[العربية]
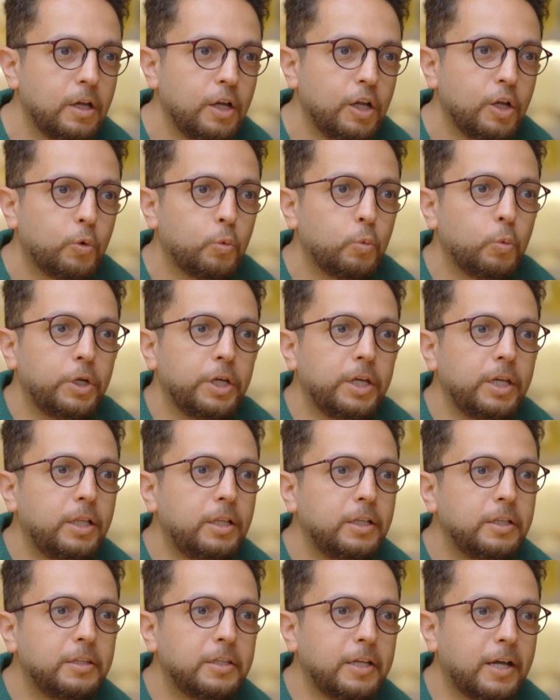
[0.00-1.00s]
وايه
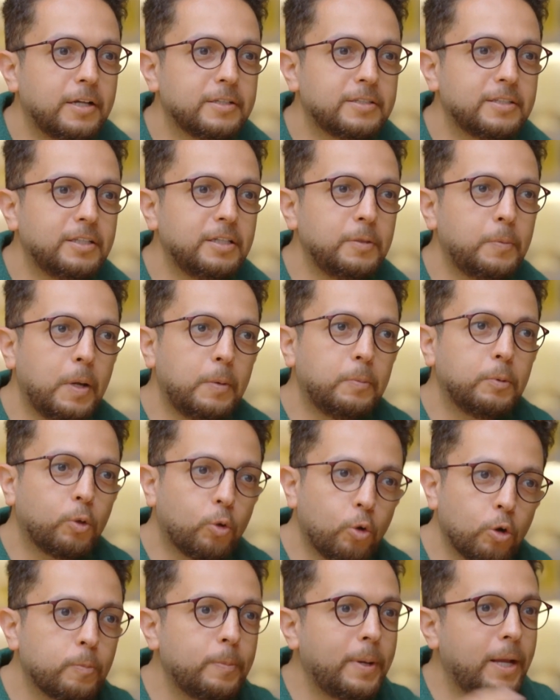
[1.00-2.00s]
اللي انت حسيتي بقى
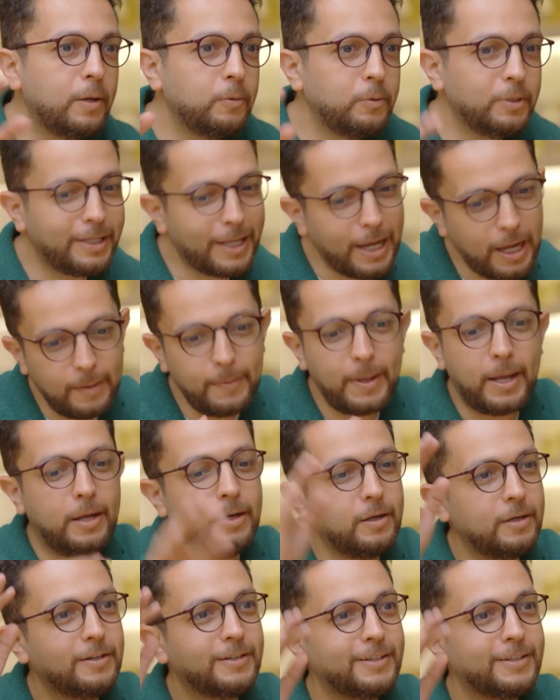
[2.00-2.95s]
بالغربه قوي لا بقى